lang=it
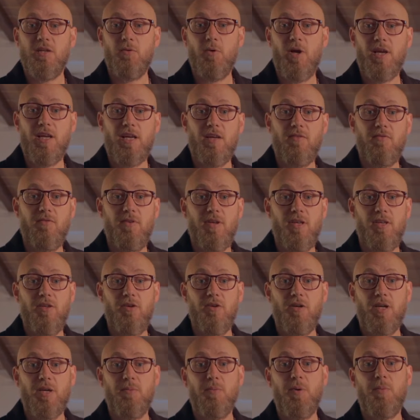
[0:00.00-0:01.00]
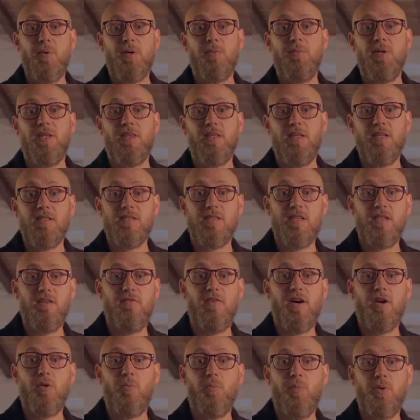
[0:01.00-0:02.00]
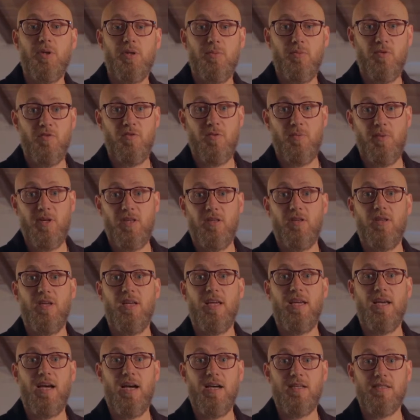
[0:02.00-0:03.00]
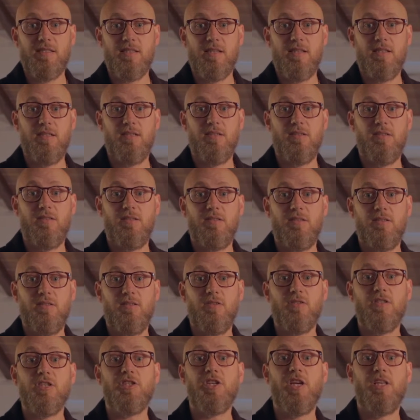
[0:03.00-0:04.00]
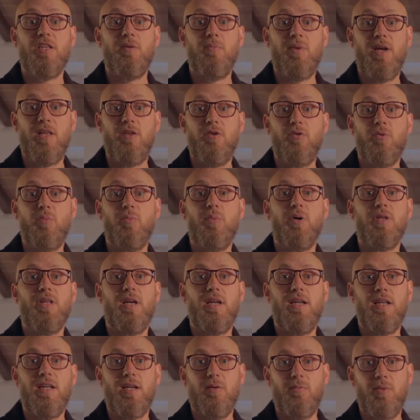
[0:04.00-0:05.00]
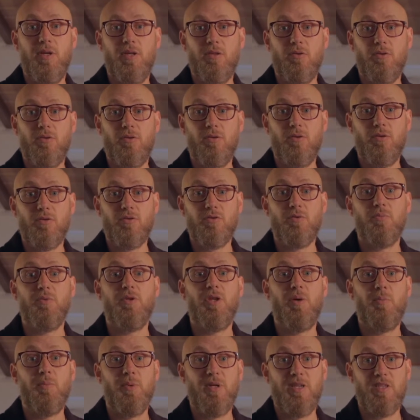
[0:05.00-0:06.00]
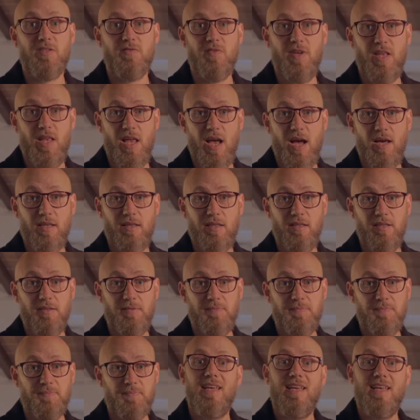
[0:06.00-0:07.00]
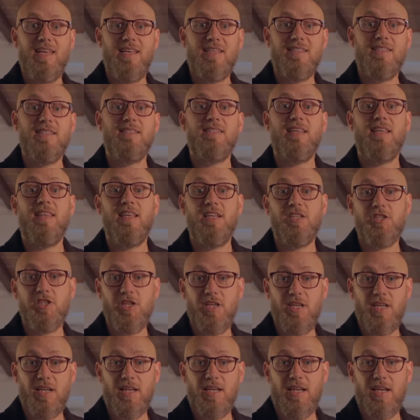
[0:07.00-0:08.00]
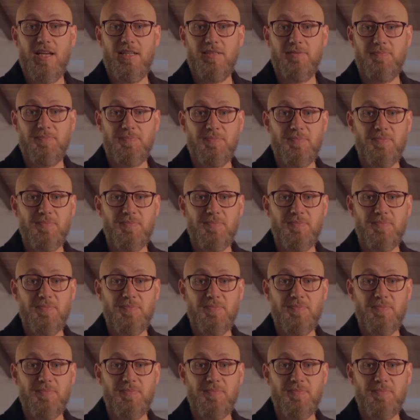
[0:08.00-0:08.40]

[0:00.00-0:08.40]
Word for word: di qualche video che mi permettesse di fare un po' di movimento in casa. Cosa c'è di meglio di un po' di allenamento subito appena svegliati? Se siete in cerca